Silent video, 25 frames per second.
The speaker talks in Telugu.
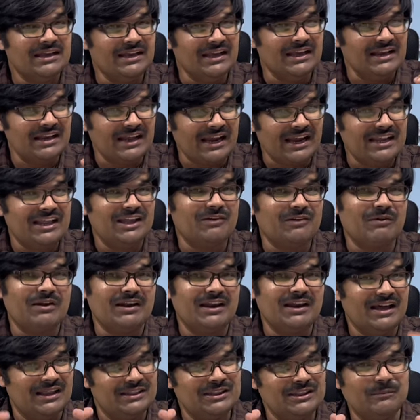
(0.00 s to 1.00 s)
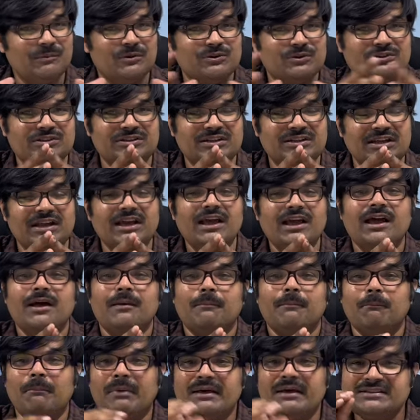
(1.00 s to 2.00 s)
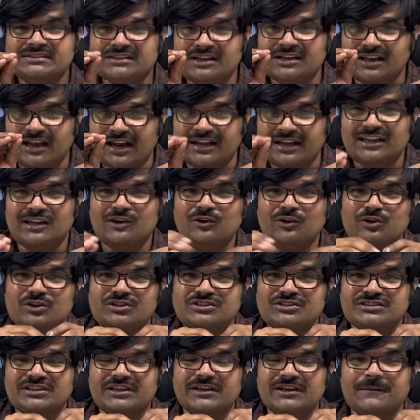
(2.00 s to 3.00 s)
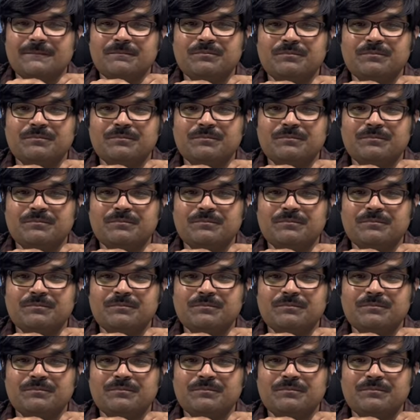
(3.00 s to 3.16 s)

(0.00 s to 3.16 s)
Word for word: ఈ లైటింగ్ వల్లే అందం వస్తుంది బెస్ట్ లైటింగ్ గురించి